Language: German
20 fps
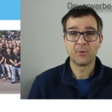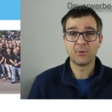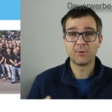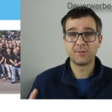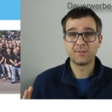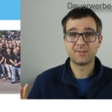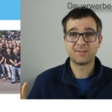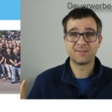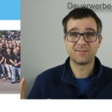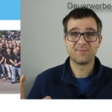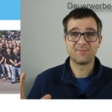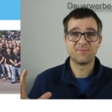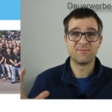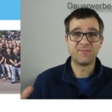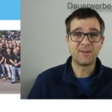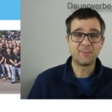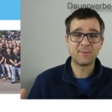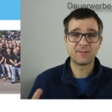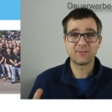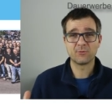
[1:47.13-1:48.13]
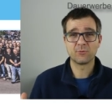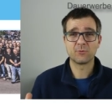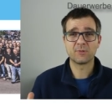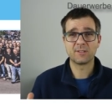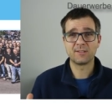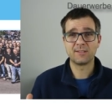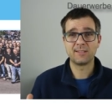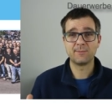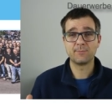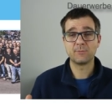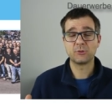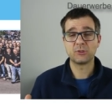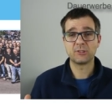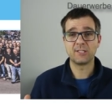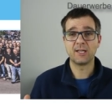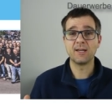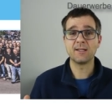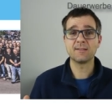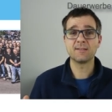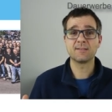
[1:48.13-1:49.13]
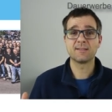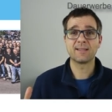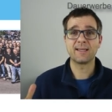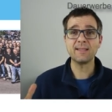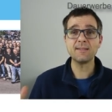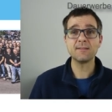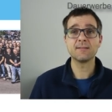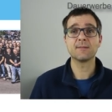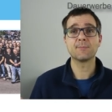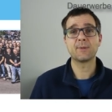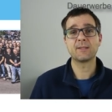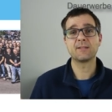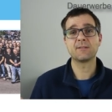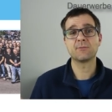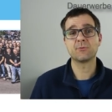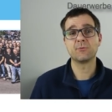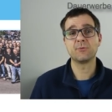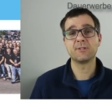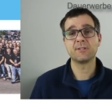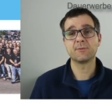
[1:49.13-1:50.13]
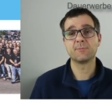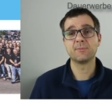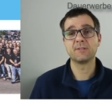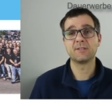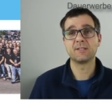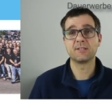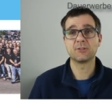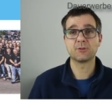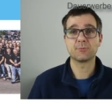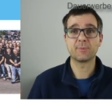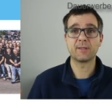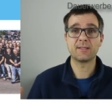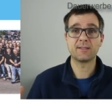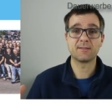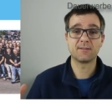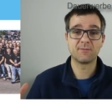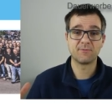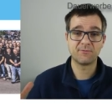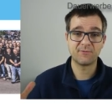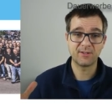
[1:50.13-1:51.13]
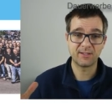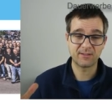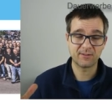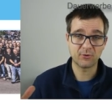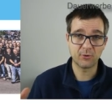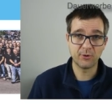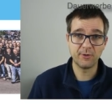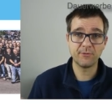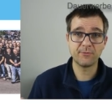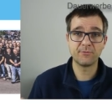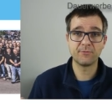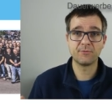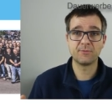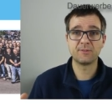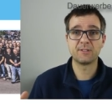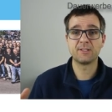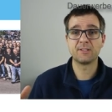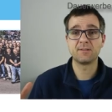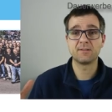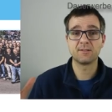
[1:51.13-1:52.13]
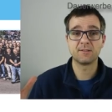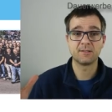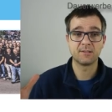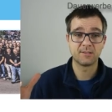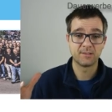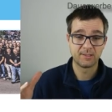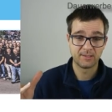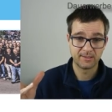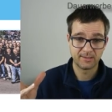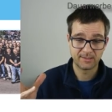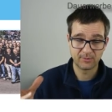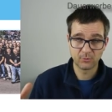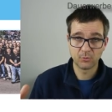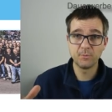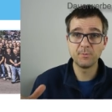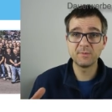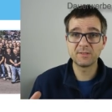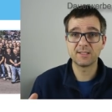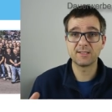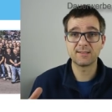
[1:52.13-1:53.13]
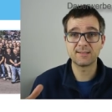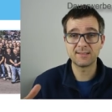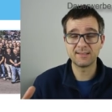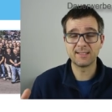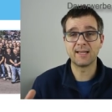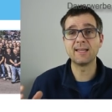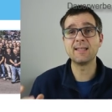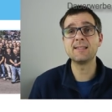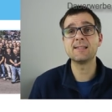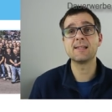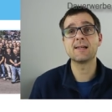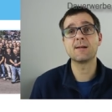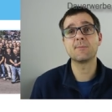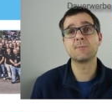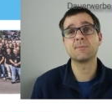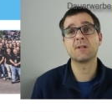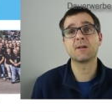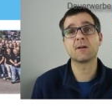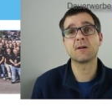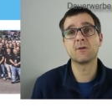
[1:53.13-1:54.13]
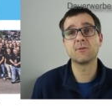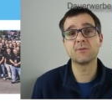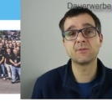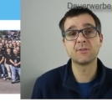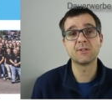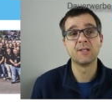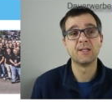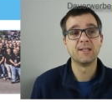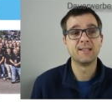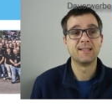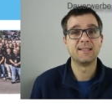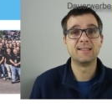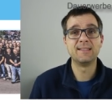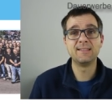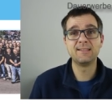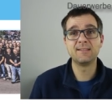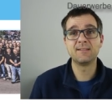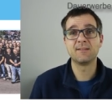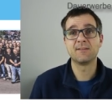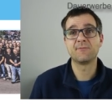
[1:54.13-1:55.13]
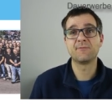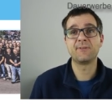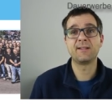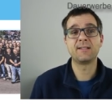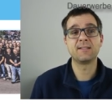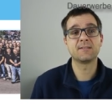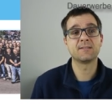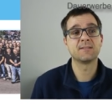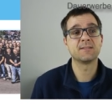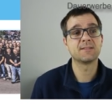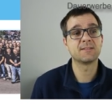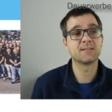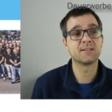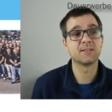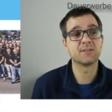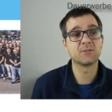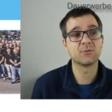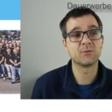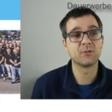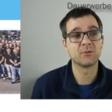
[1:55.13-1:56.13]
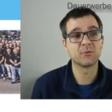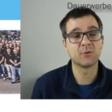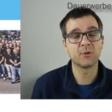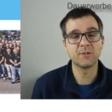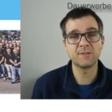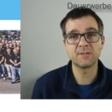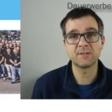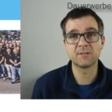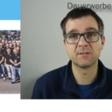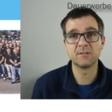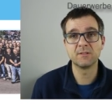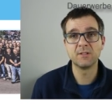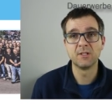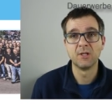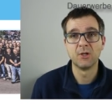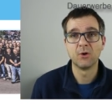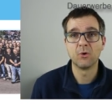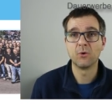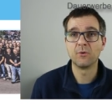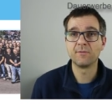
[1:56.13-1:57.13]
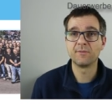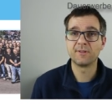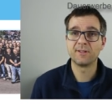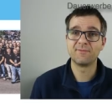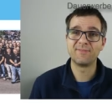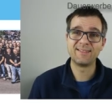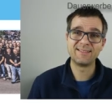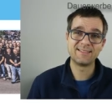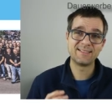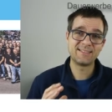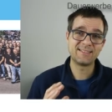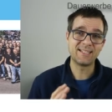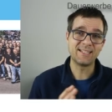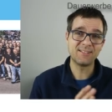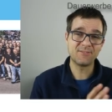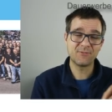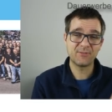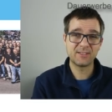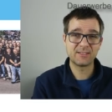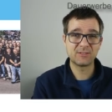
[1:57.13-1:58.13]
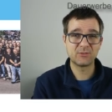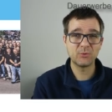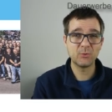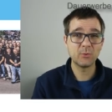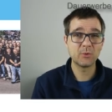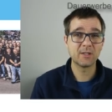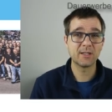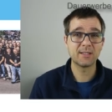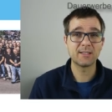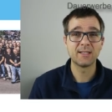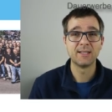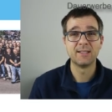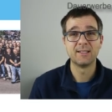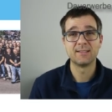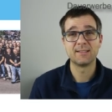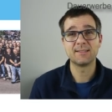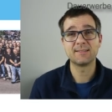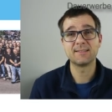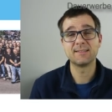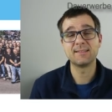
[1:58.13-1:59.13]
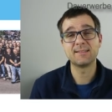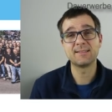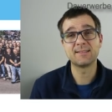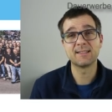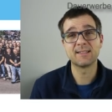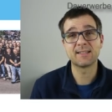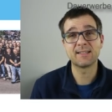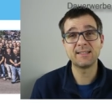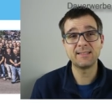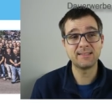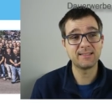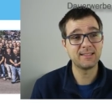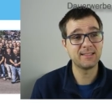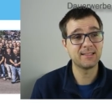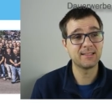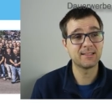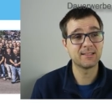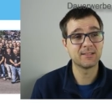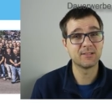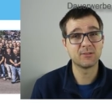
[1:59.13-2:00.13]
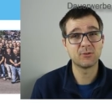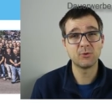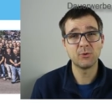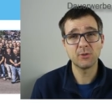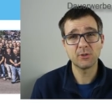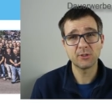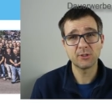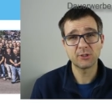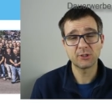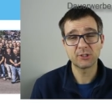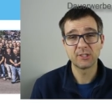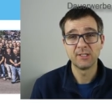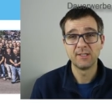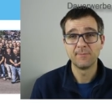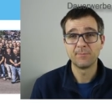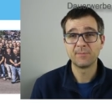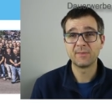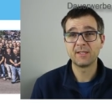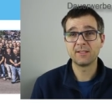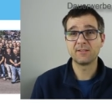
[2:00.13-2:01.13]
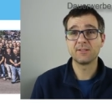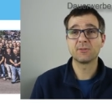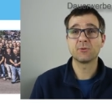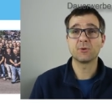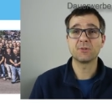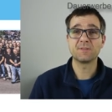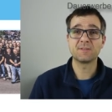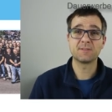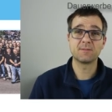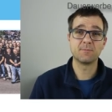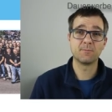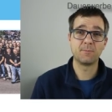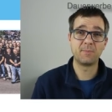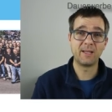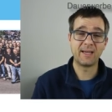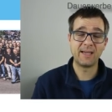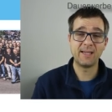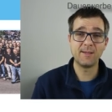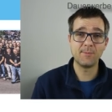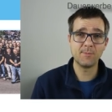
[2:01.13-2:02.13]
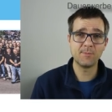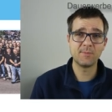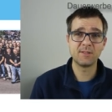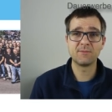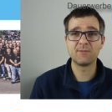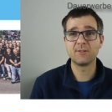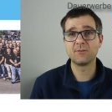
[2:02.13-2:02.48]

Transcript: Und wenn man so ein Unternehmen startet, rechnet man natürlich mit entsprechenden Verkäufen, den Umsatz, den Einnahmen daraus in Verhältnis äh, zu den Kosten. Und äh, wenn sich das verzögert, das ist richtig äh, tückisch, denn die Kosten bleiben,